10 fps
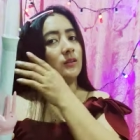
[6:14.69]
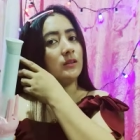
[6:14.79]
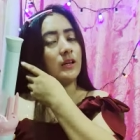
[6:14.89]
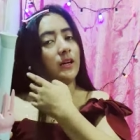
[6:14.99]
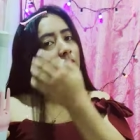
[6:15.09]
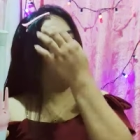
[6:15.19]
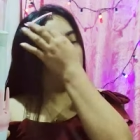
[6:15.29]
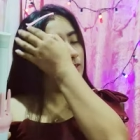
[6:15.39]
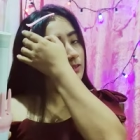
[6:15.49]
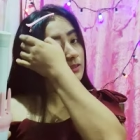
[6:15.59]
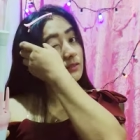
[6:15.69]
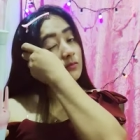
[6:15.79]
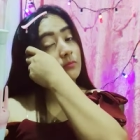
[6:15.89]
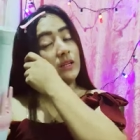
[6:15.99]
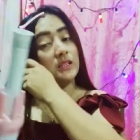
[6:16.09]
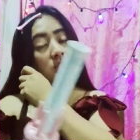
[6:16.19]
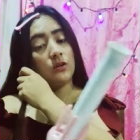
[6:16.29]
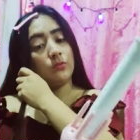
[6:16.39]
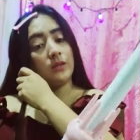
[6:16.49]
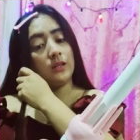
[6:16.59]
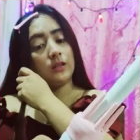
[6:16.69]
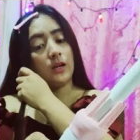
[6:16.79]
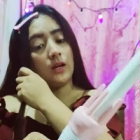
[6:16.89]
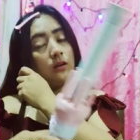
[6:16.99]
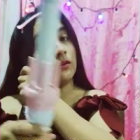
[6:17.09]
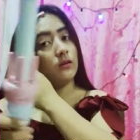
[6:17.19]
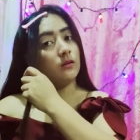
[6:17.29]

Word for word: Okay? Bilis niyang minute ah.